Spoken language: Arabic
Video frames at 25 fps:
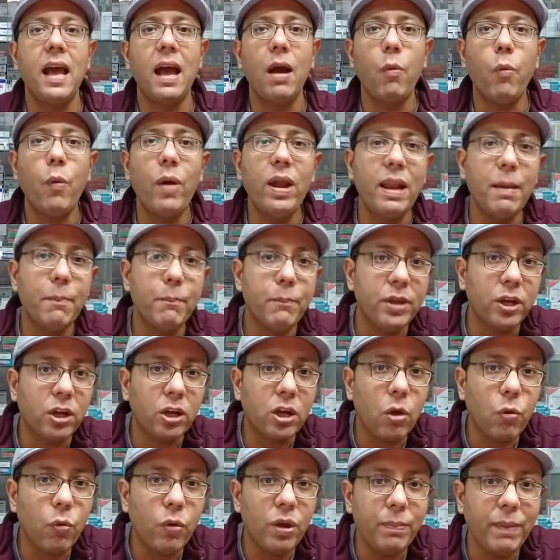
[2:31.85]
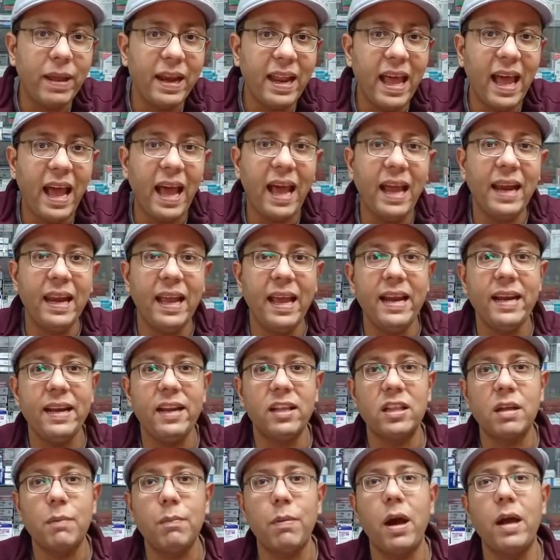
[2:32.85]
اولا بيقوي المناعه
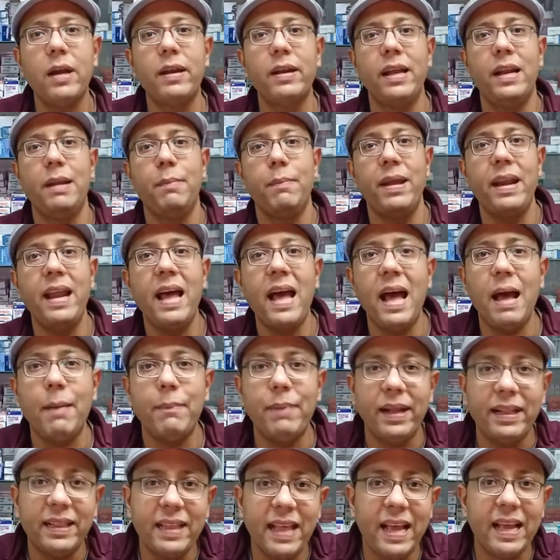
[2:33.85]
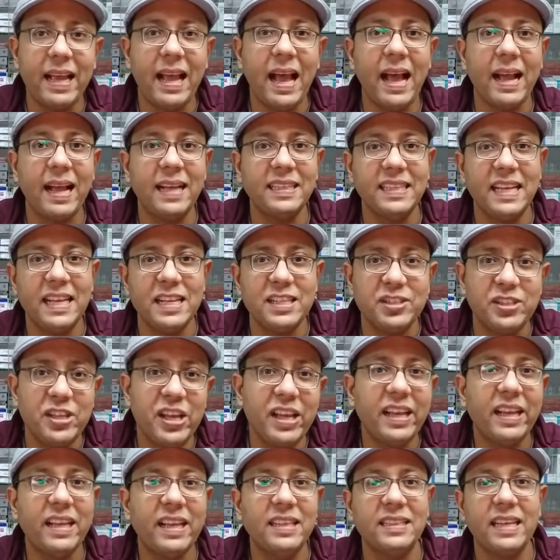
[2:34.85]
لان طبعا المناعه محتاجه حاجه زي
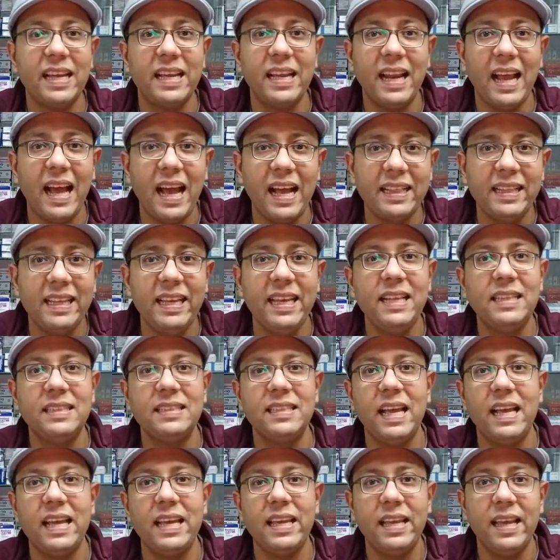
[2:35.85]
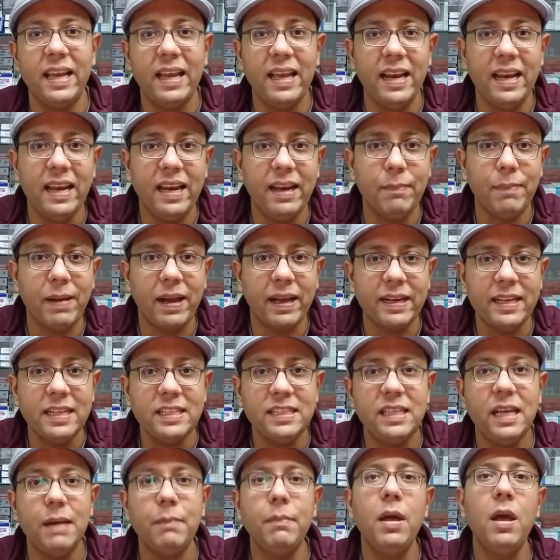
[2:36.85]
الزنك زي الحديد زي
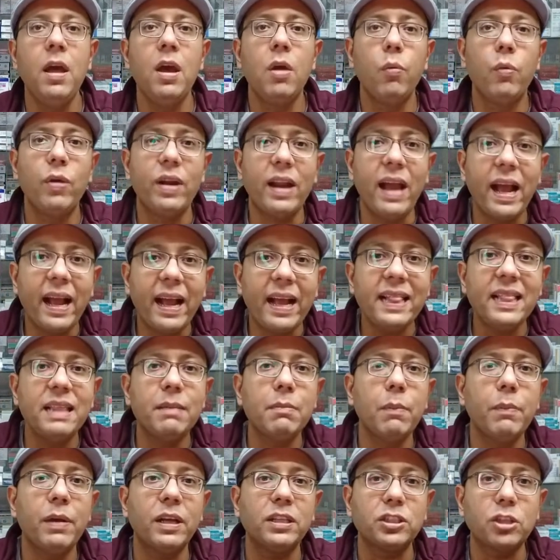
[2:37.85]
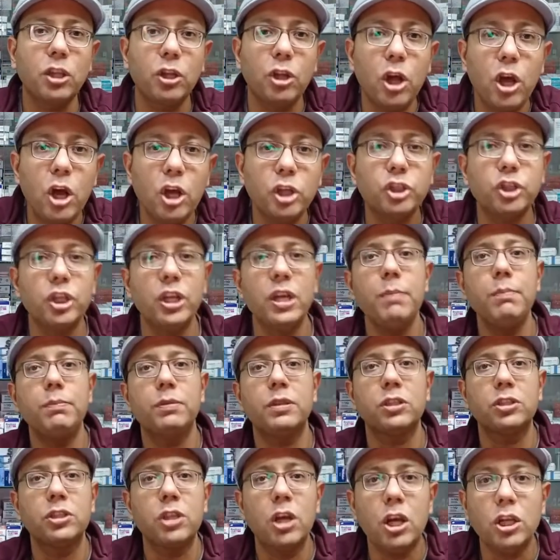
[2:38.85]
المغنيسيوم والحاجات دي ما بيحصلهاش
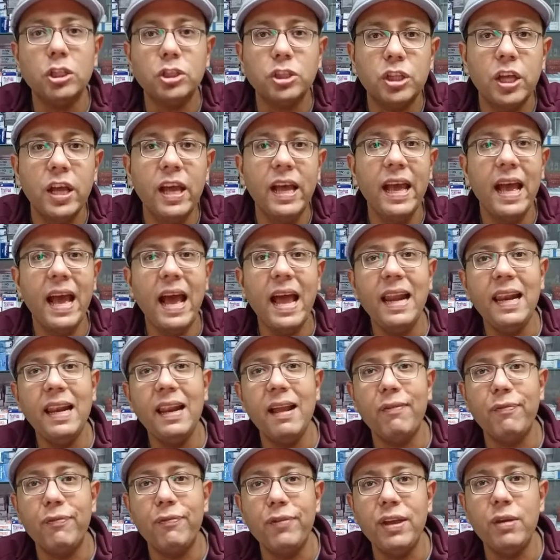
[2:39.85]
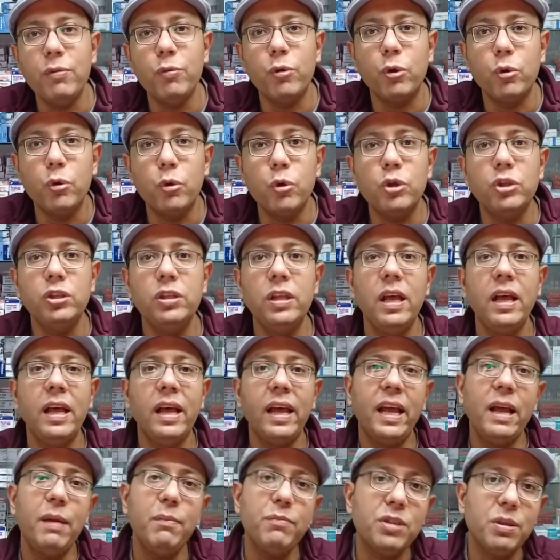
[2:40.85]
امتصاص الا في وجود
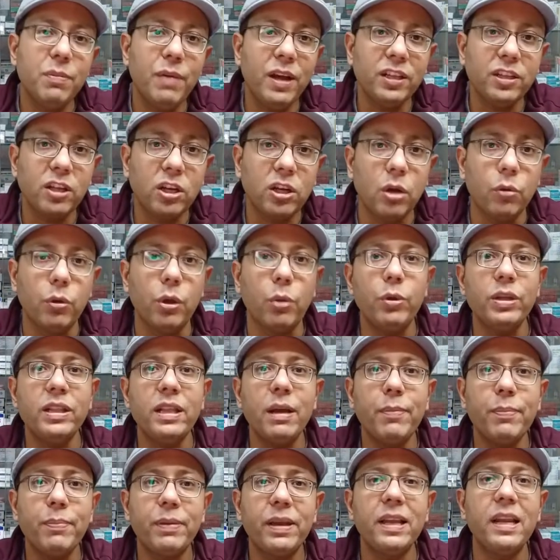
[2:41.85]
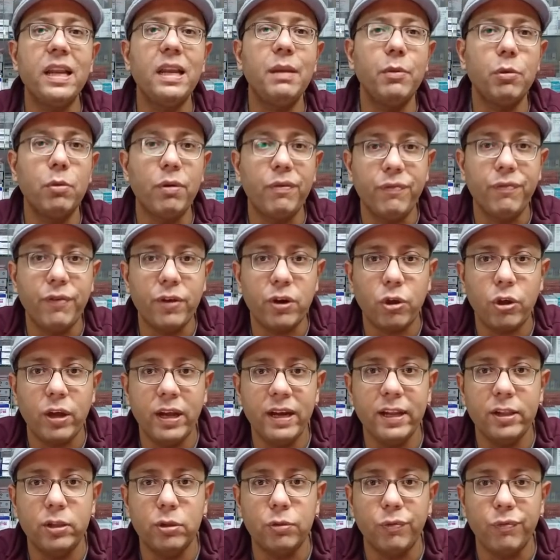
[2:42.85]
حمض معده قوي وده ممكن اللي بيوفره
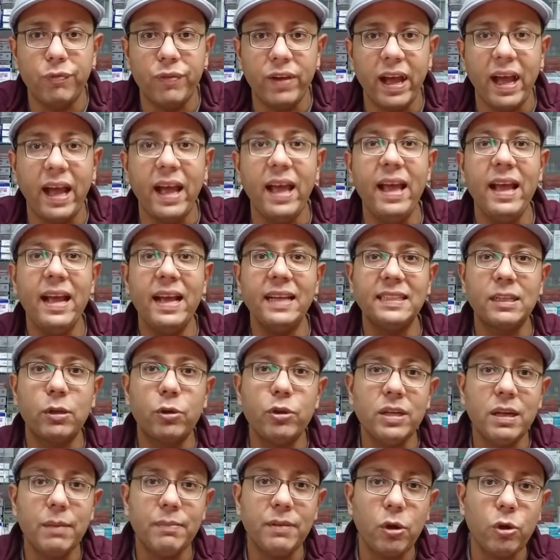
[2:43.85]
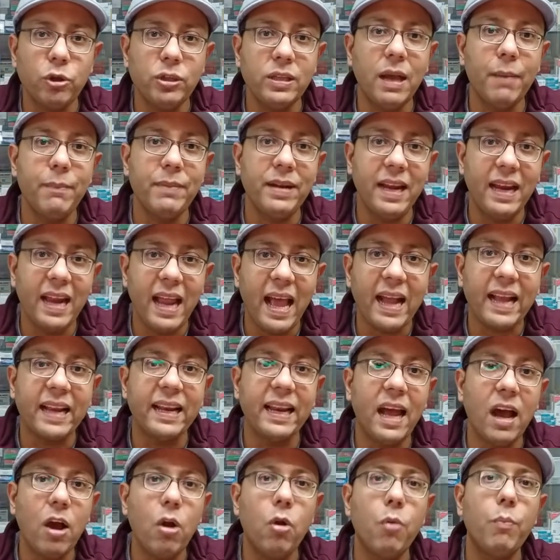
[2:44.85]
خل التفاح اذا كنا بناخدها من
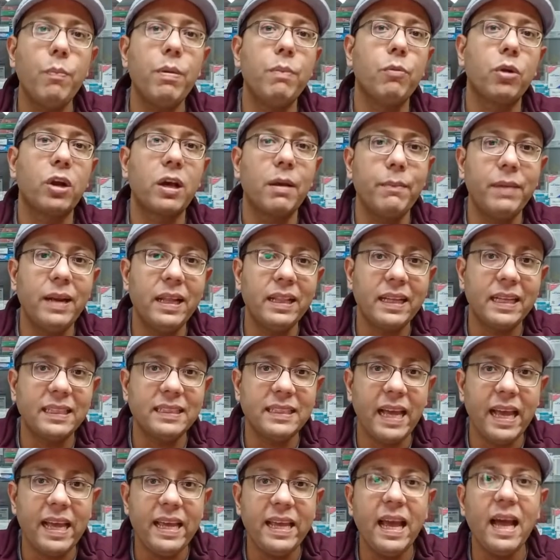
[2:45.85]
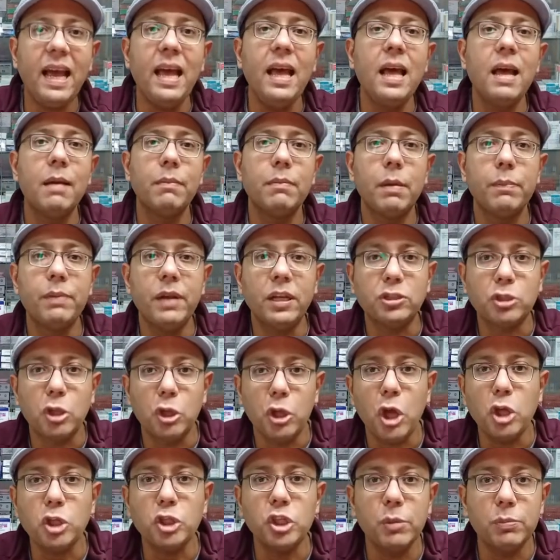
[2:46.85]
الاكل او من مكملات غذائيه ما
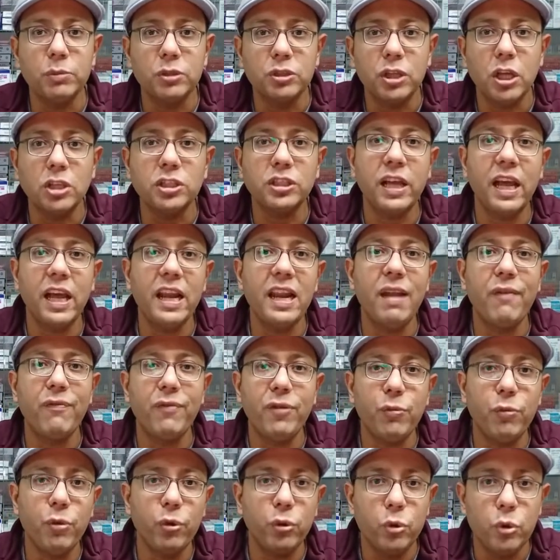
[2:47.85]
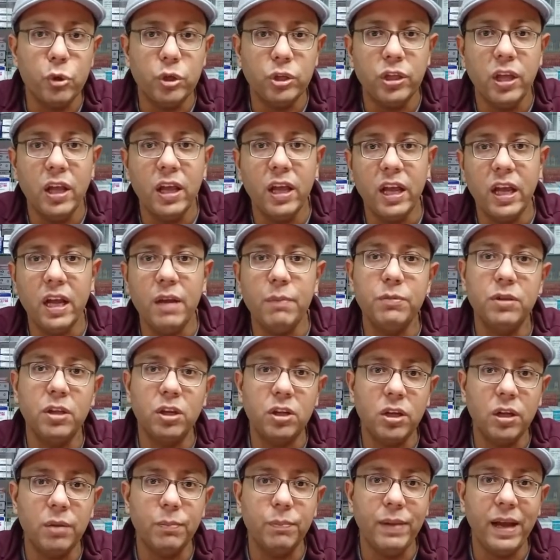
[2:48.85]
بيحصلهاش امتصاص الا في وجود
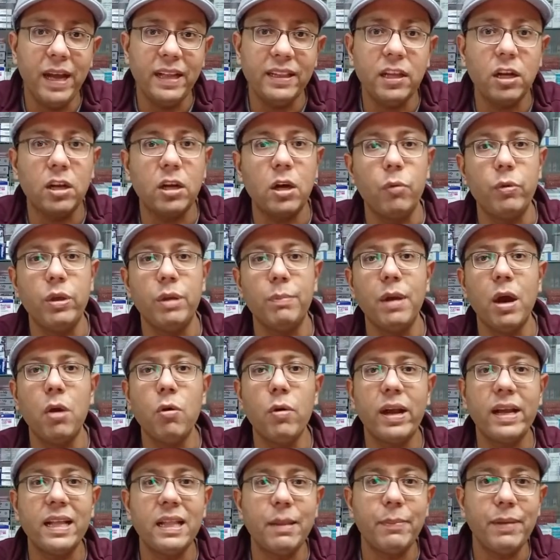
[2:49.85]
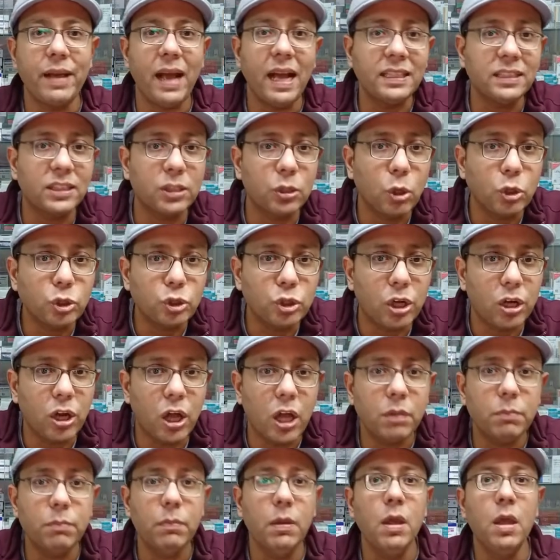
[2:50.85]
حمض معده قوي يبقى هو كده بيحسن عسر
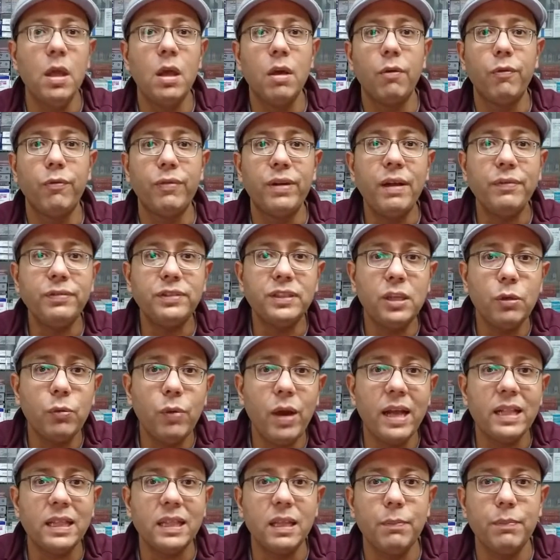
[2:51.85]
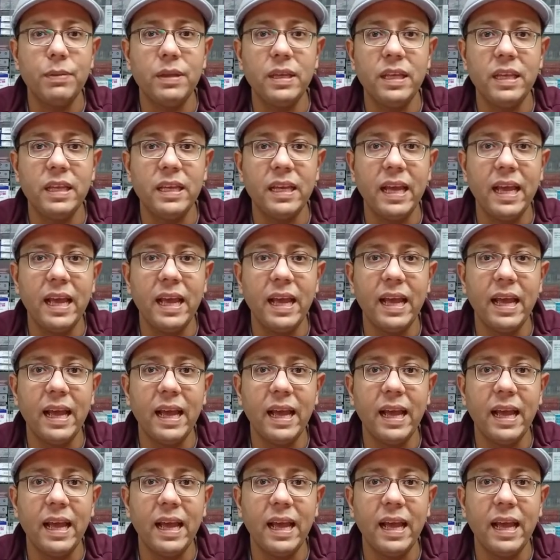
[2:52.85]
الهضم في نفس الوقت بي